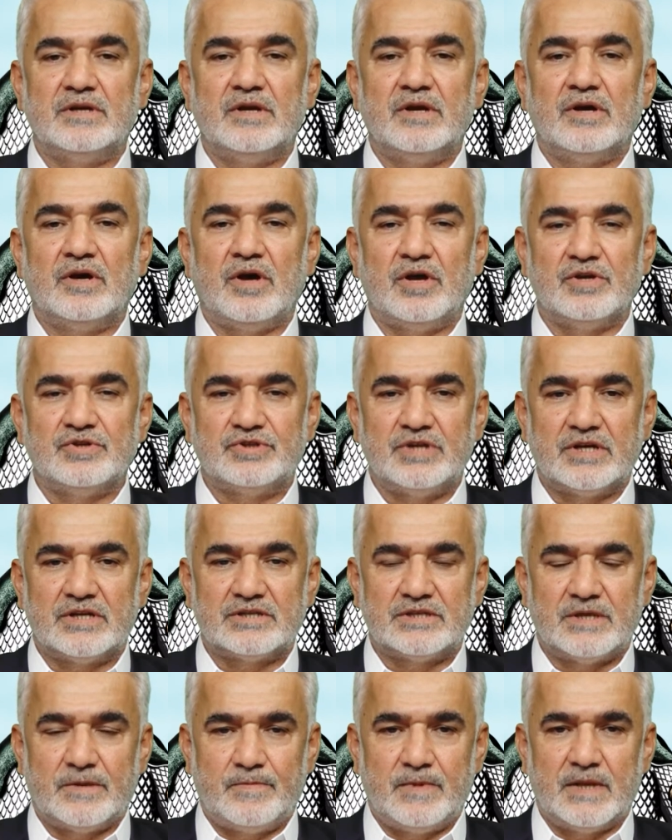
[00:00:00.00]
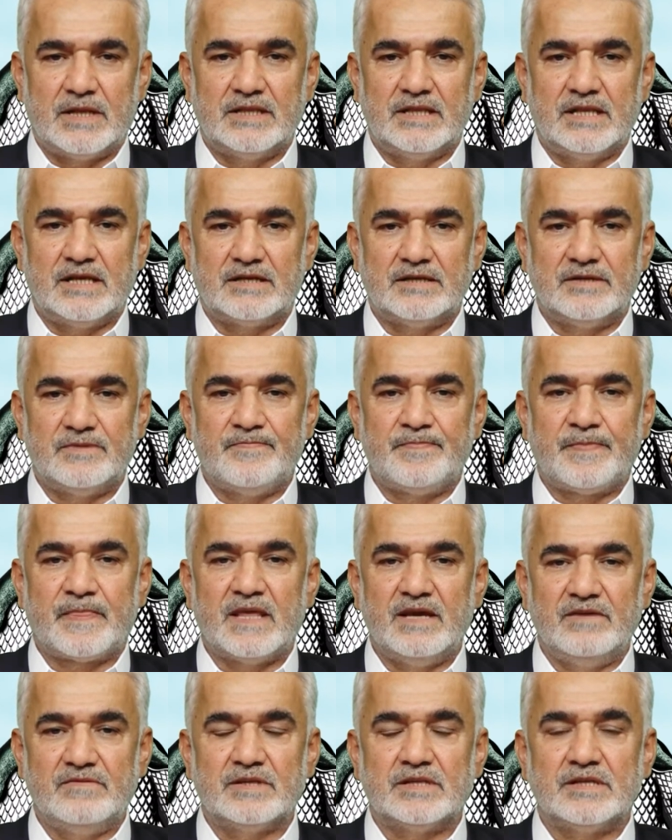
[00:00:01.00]
hançer sapladılar.
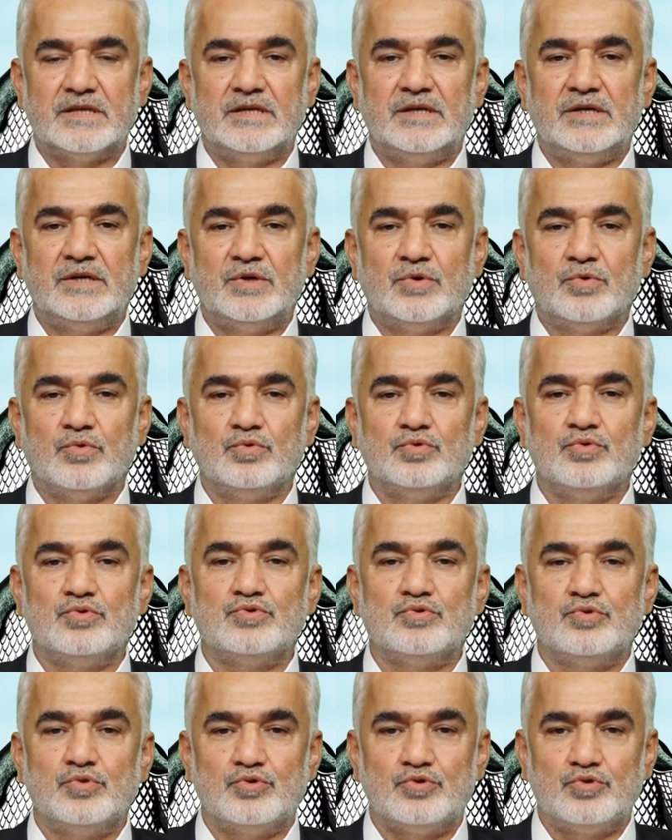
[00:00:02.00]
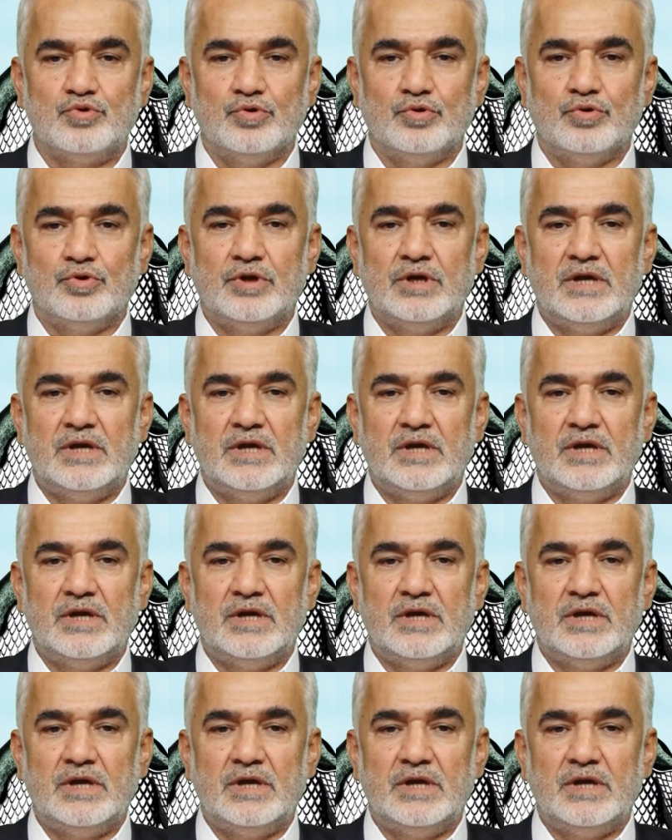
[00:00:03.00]
Evet, Kudüs düştü.